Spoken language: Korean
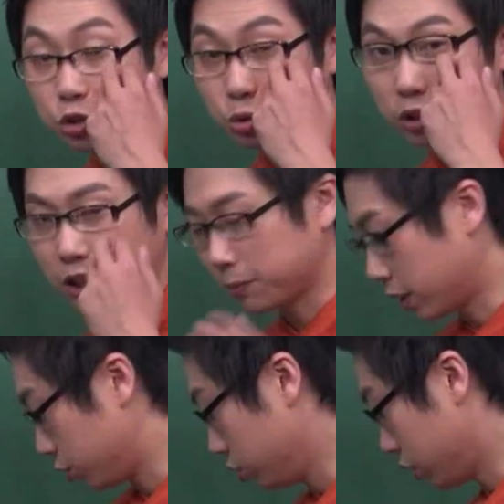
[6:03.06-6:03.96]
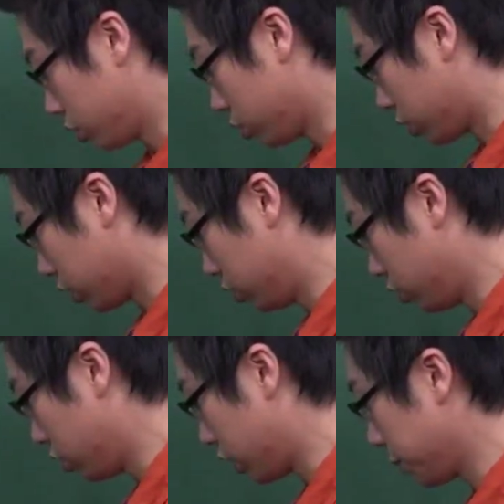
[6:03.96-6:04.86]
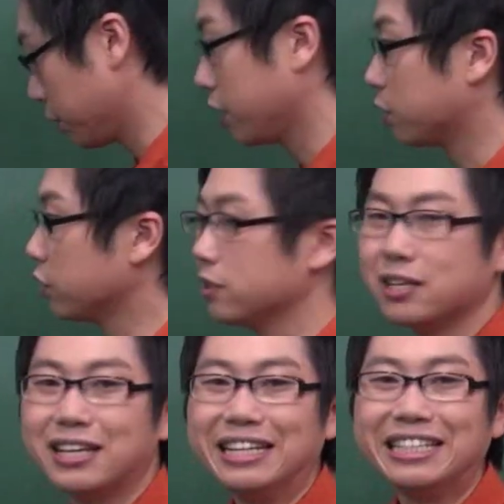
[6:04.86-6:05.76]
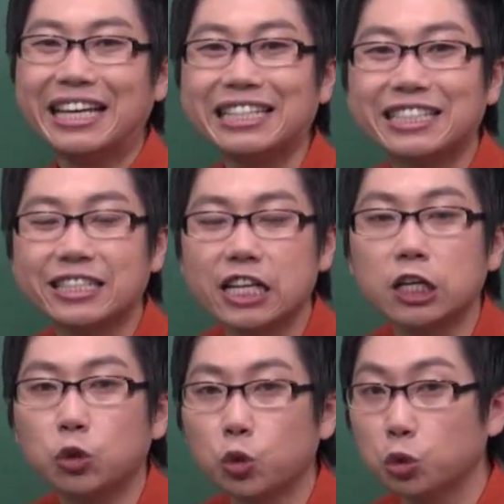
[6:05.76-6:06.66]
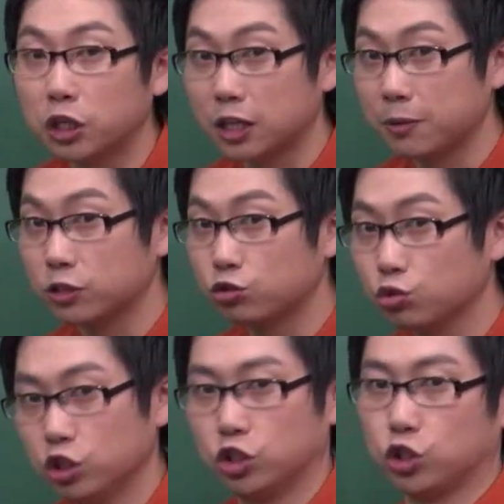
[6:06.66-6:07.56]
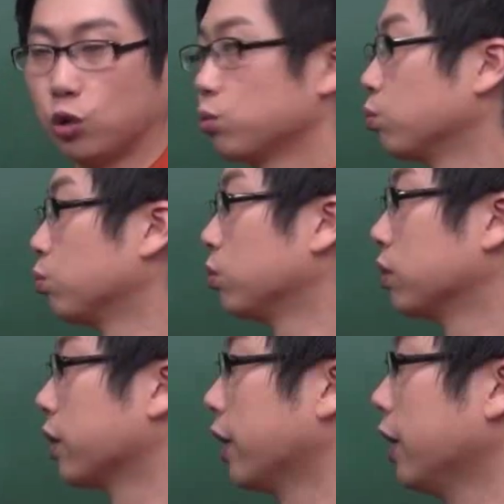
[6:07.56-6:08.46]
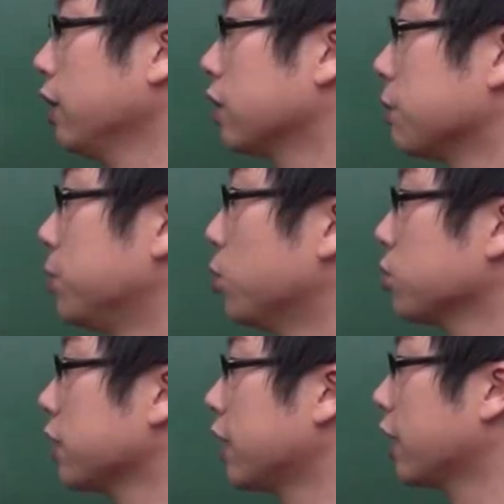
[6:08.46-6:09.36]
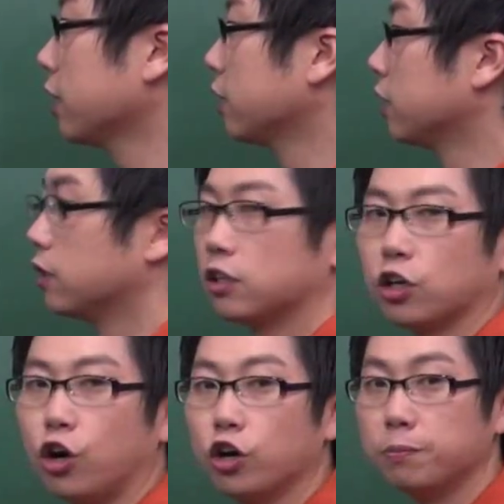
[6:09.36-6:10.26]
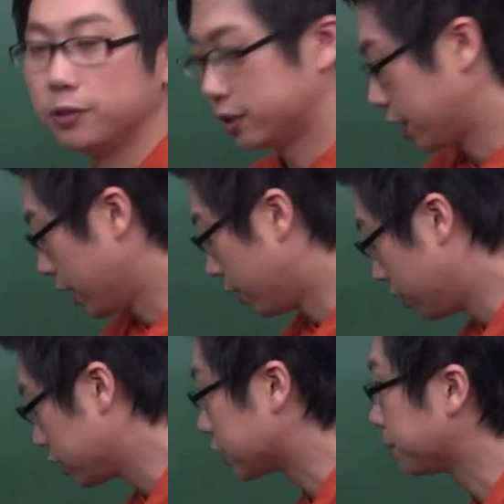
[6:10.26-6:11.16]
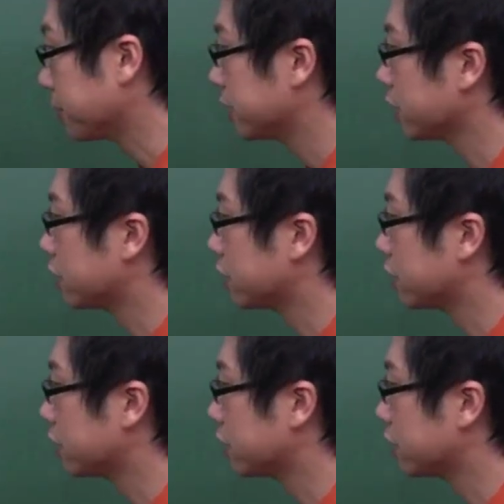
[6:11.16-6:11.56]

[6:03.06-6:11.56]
식으로 대답을 할 수 있겠죠. 자 그렇기 때문에 이거는 yes냐 no로 대답할 수 있지요. 오케이. 그래서 비동사랑 거의 비슷해요. 자, 첫 번째